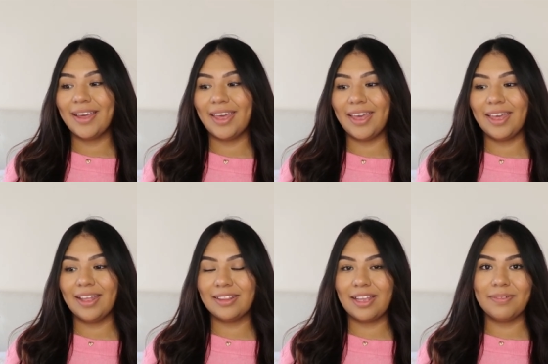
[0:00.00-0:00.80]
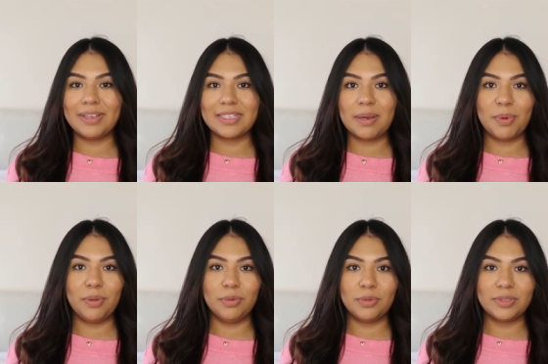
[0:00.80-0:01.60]
que tal vez el
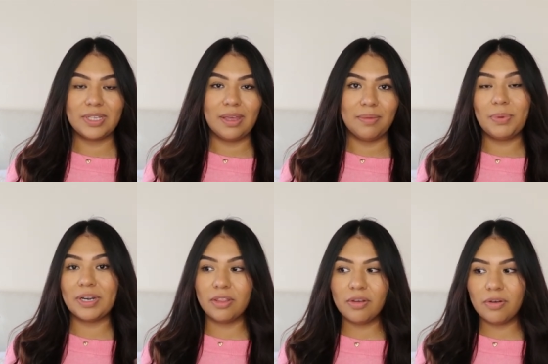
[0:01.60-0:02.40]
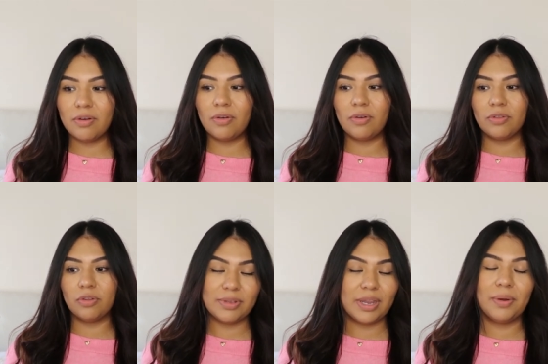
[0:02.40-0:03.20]
producto se perdió o
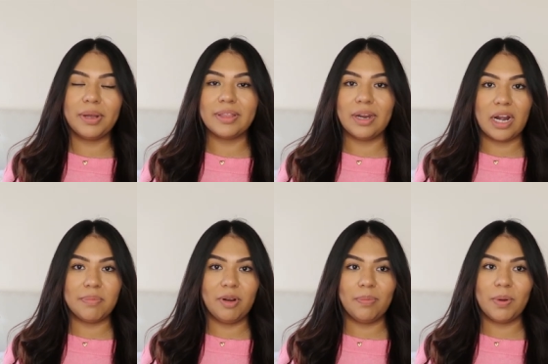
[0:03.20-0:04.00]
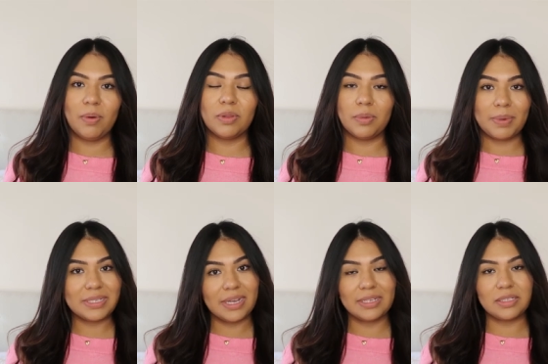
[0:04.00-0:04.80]
no llegaron a entregármelo, pero cuando
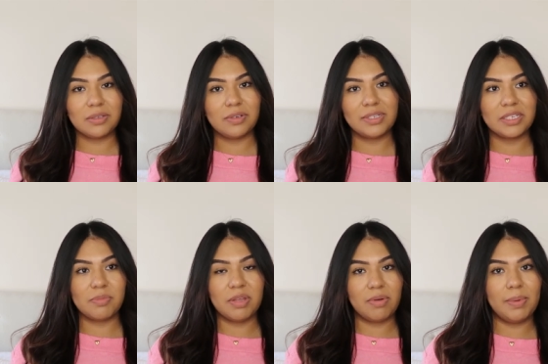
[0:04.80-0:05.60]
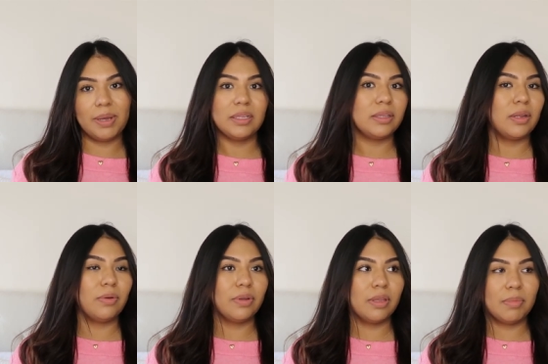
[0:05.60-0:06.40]
pasan esas cosas me devuelven el
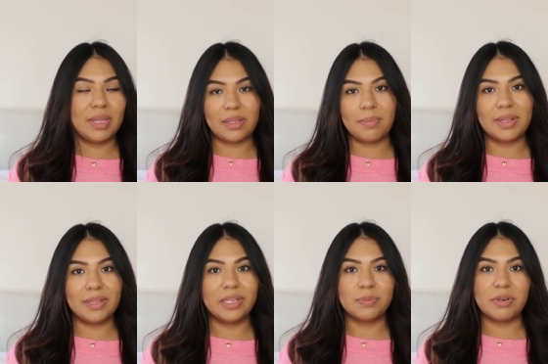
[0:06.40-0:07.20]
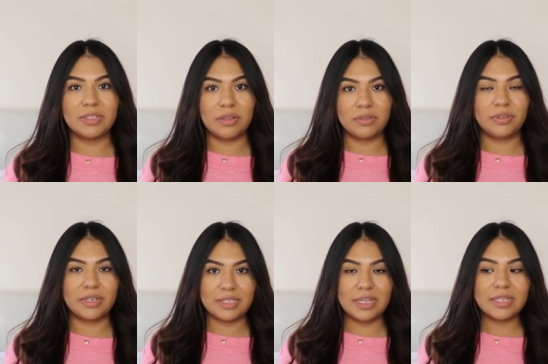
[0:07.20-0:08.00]
dinero inmediatamente después de dos o
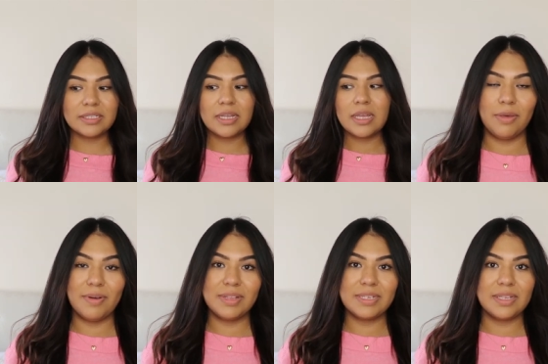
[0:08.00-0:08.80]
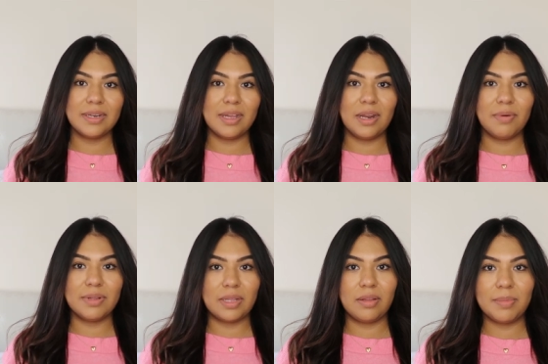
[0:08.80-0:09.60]
tres días. Yo antes tenía la
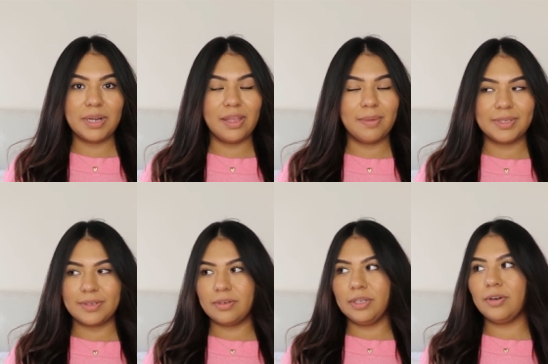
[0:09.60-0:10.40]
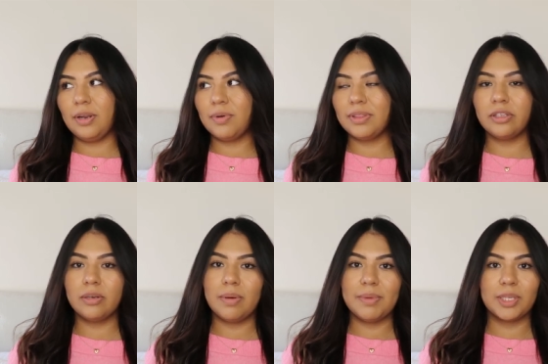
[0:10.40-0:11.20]
cuenta normal de Amazon y con la cuenta
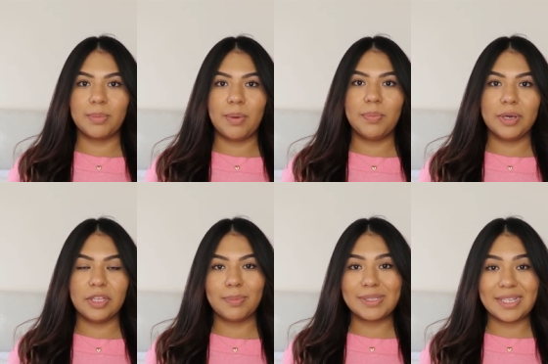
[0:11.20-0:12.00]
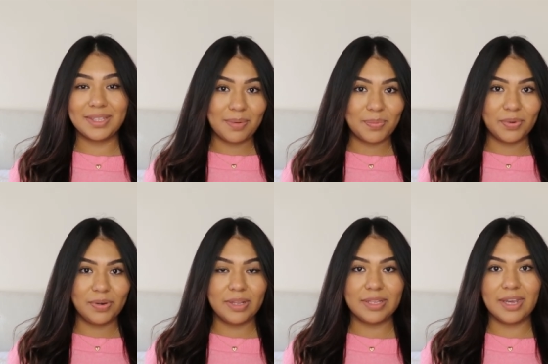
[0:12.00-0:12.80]
normal me tomaba un poquito más de
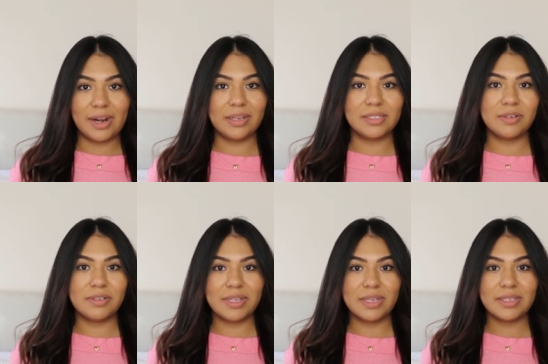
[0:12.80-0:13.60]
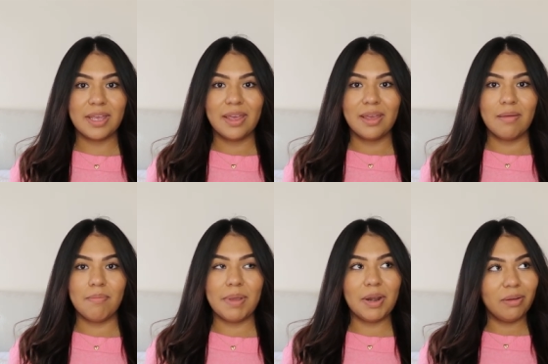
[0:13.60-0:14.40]
tiempo en llegar las cosas
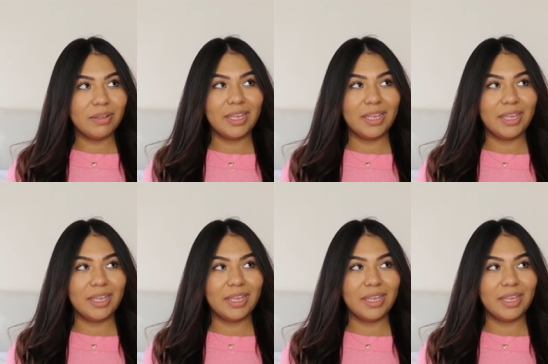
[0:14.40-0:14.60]
pero